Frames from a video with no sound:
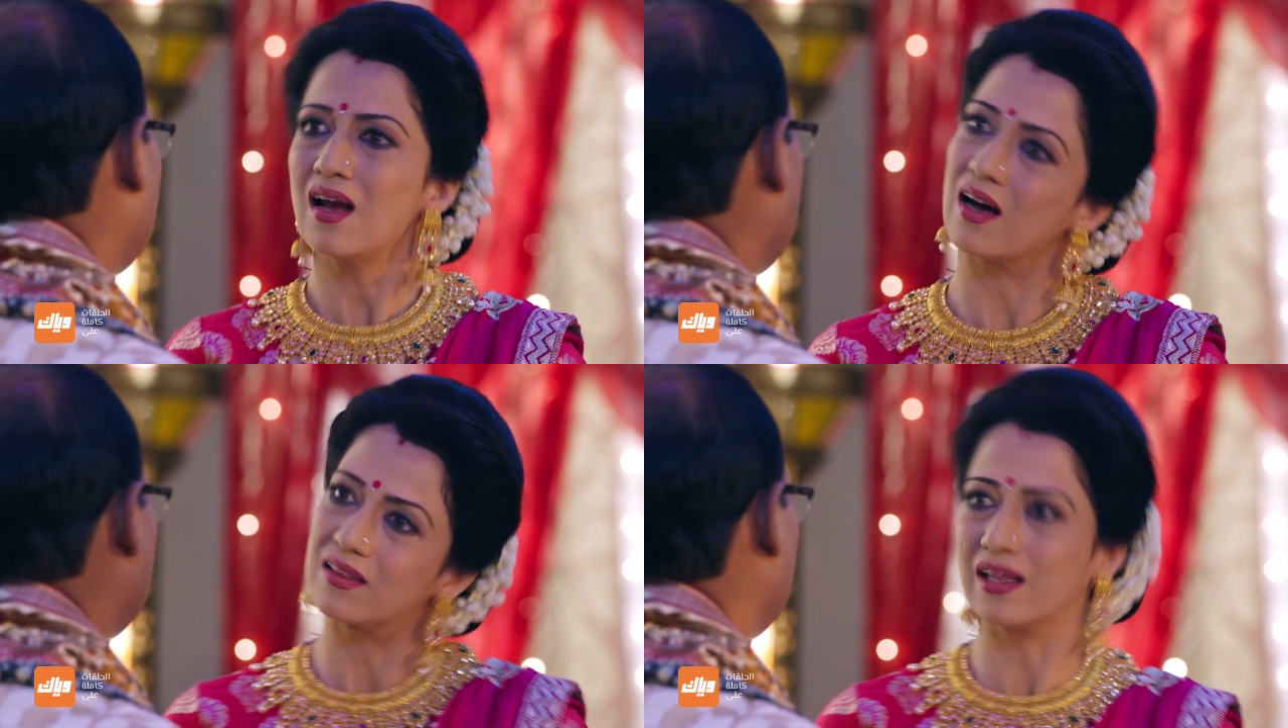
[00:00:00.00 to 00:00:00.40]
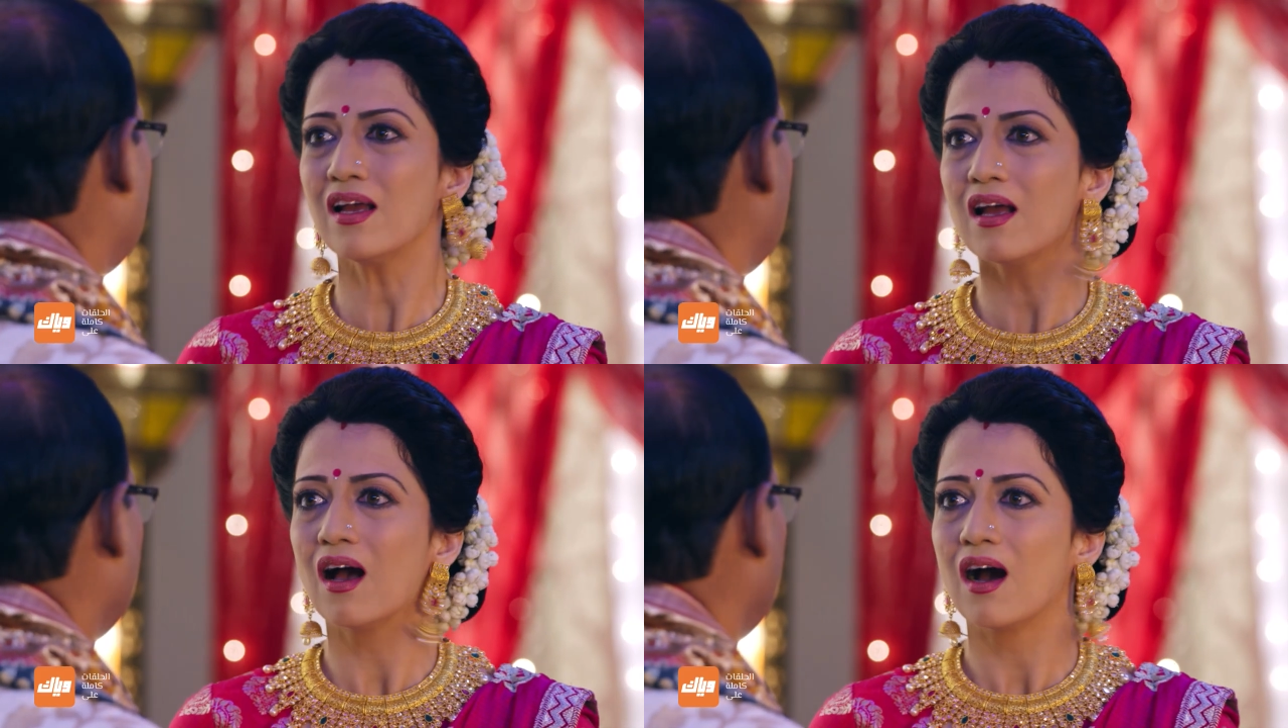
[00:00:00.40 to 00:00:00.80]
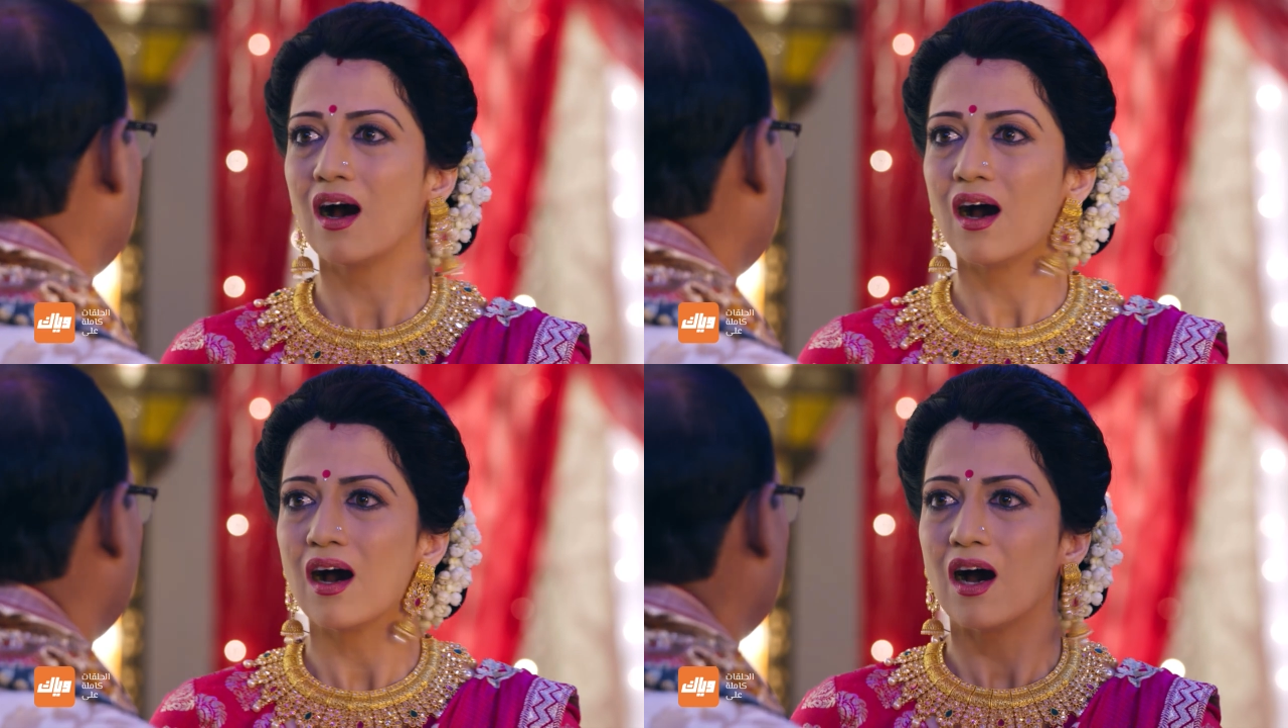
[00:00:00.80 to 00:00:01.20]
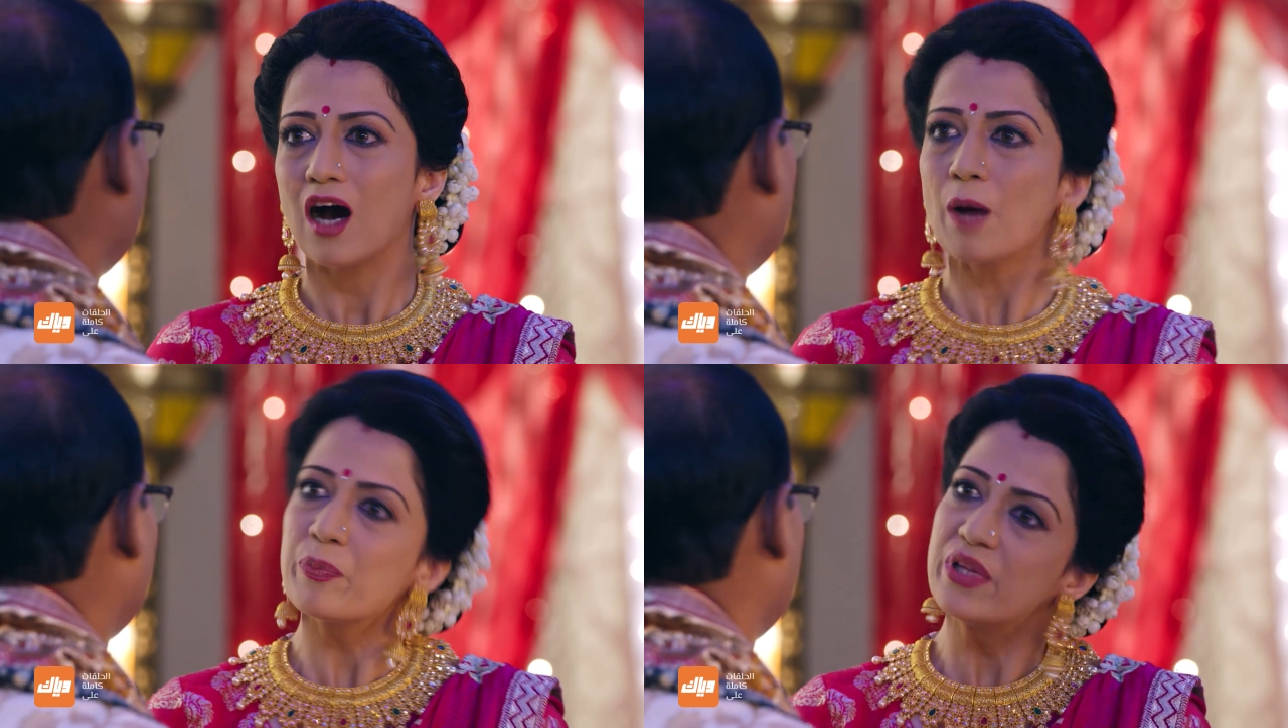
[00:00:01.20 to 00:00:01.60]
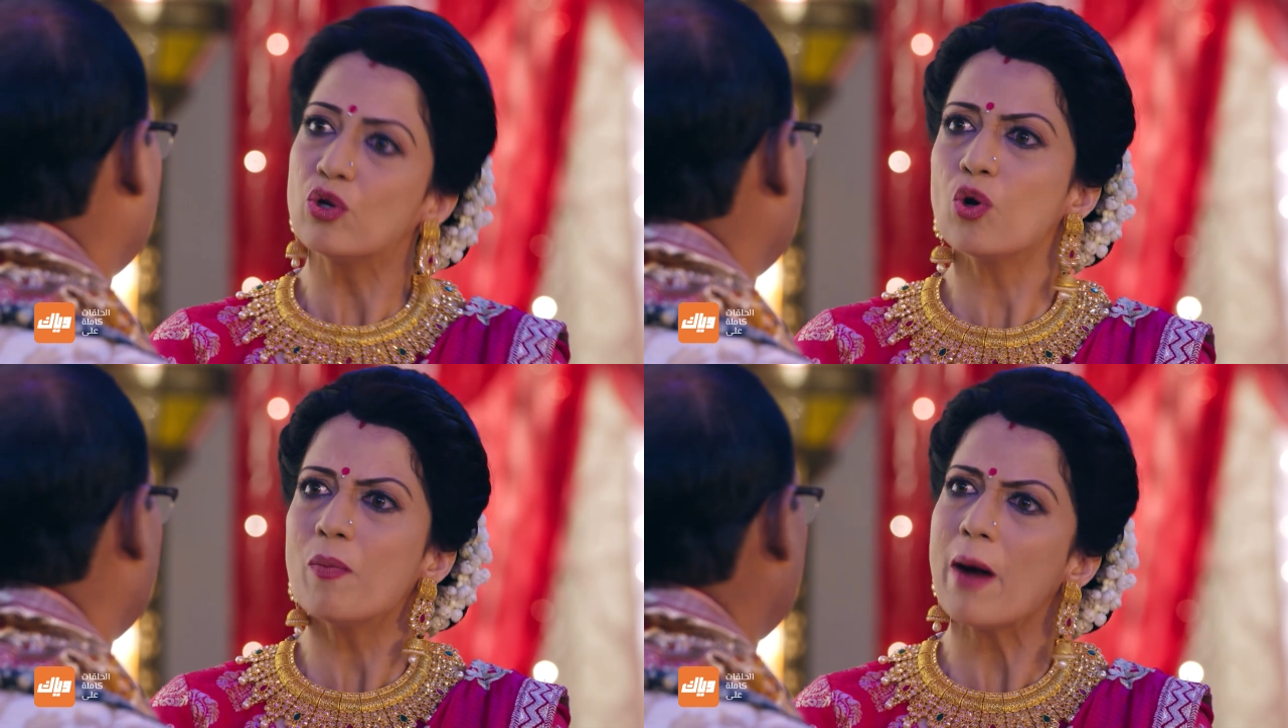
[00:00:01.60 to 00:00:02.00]
هلا فهمت هي
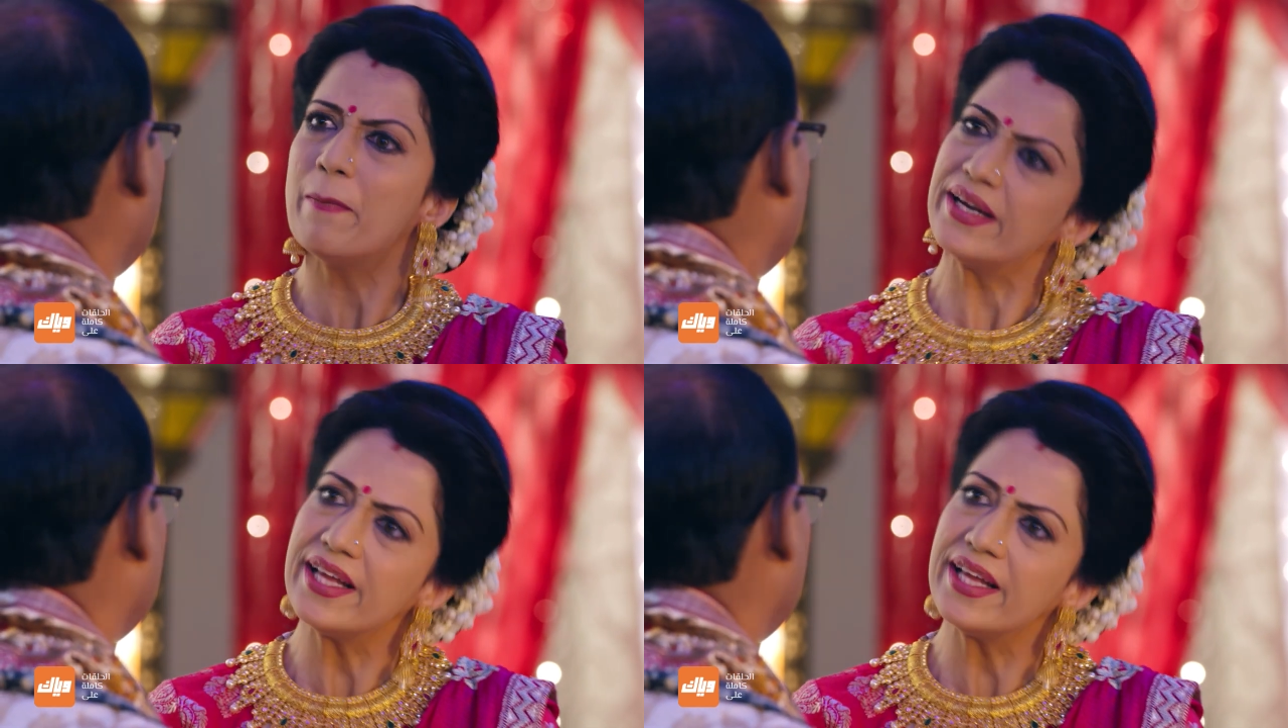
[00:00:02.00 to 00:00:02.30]
بتضل تقول